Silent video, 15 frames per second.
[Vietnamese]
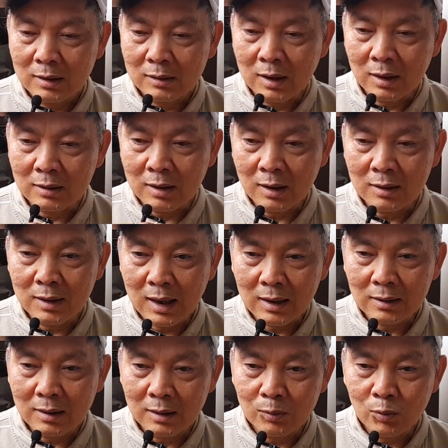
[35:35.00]
trật tự
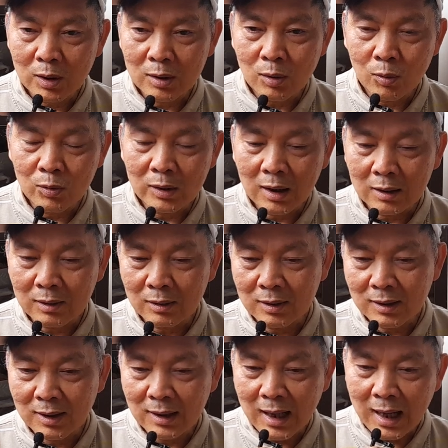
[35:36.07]
an ninh quy củ của nhà trường như
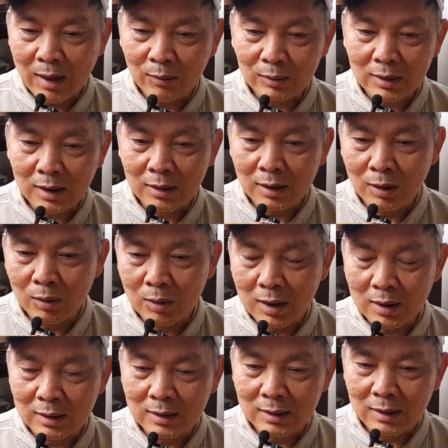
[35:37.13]
thế nào ta đều á
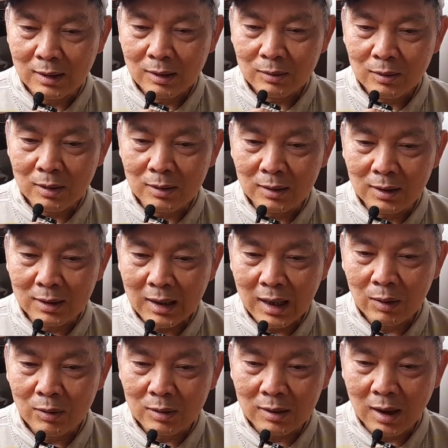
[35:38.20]
à, gì có người đi
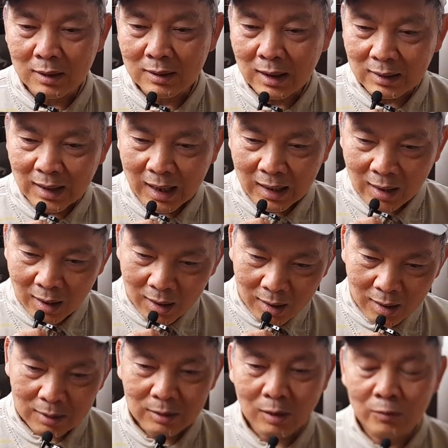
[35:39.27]
theo hướng dẫn giảng giải
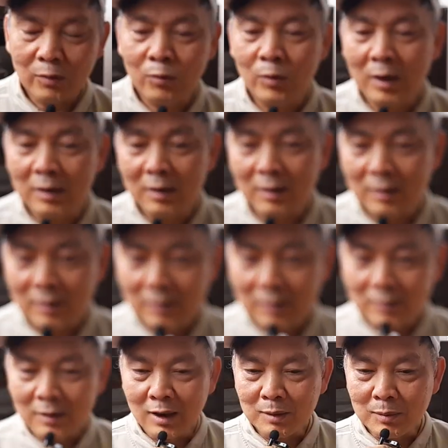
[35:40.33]
hết cho phụ huynh đó,
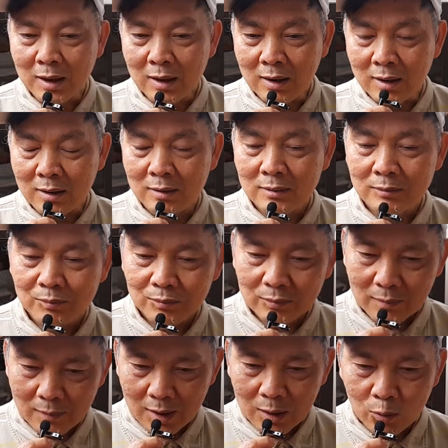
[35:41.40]
để mà
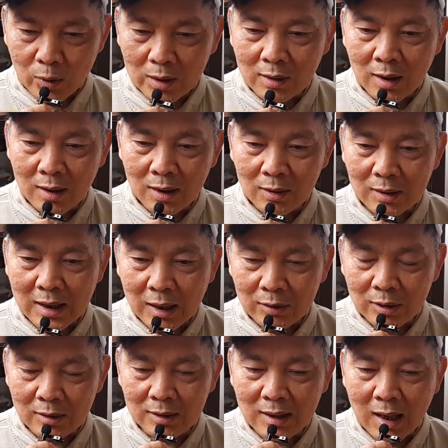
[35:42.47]
quyết định là có vào
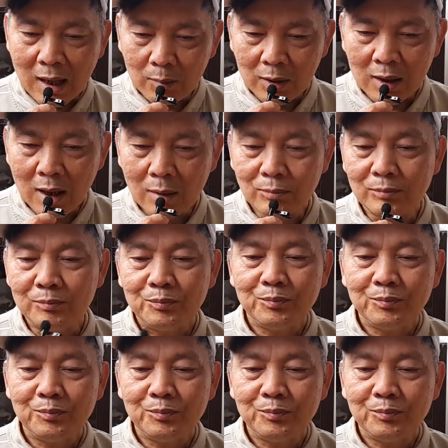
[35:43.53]
trường người ta học hay không